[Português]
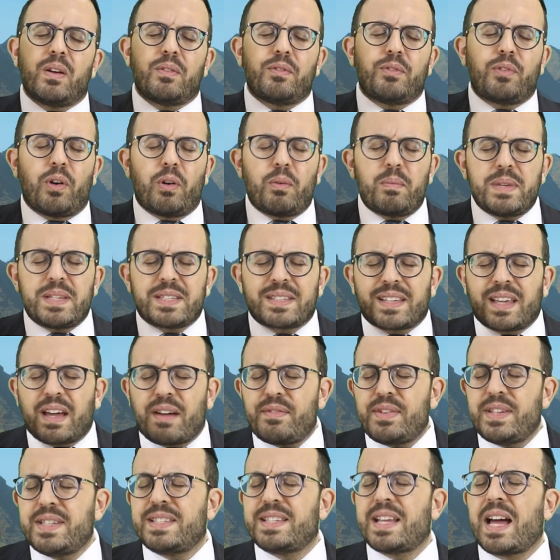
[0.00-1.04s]
foram
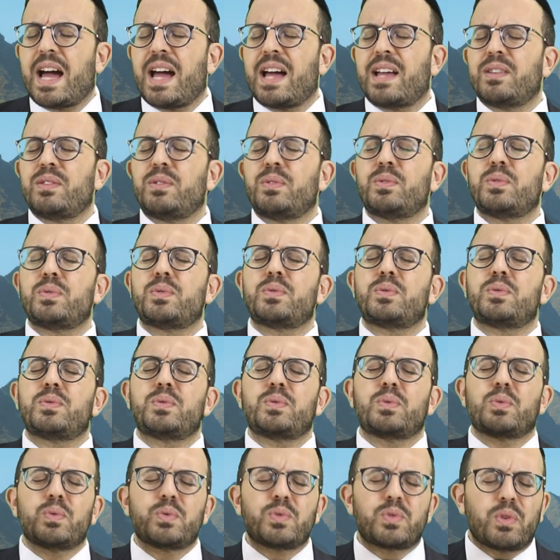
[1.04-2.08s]

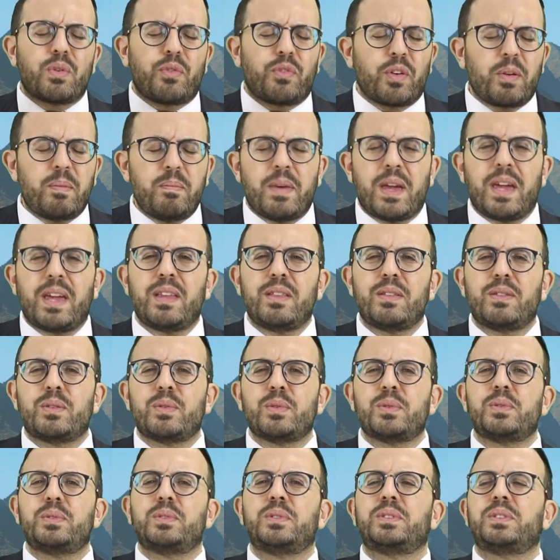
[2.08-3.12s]
escravizados, com
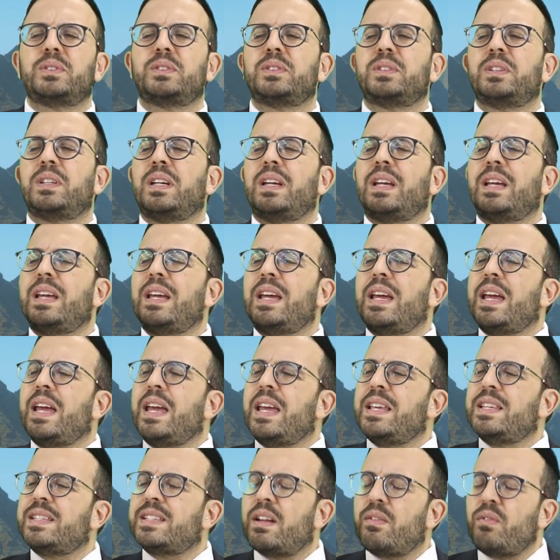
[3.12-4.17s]
sofrimentos,
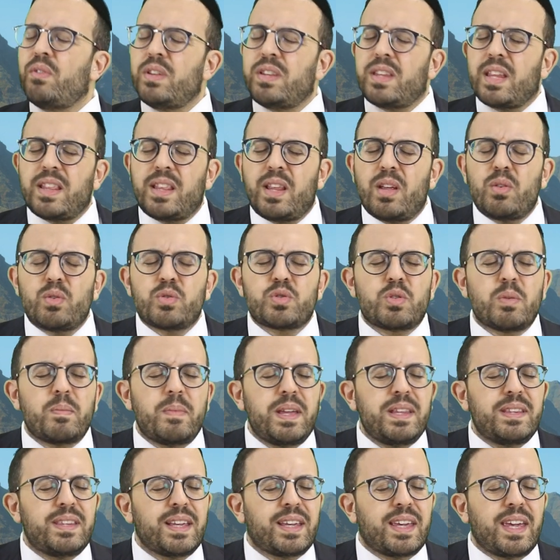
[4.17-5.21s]
estavam entendendo
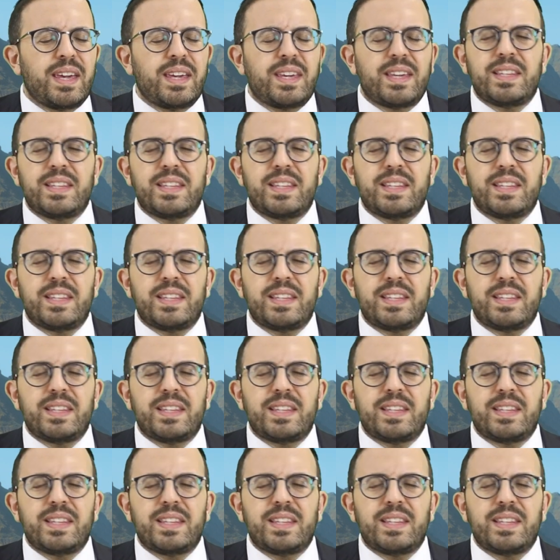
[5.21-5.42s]
somente o que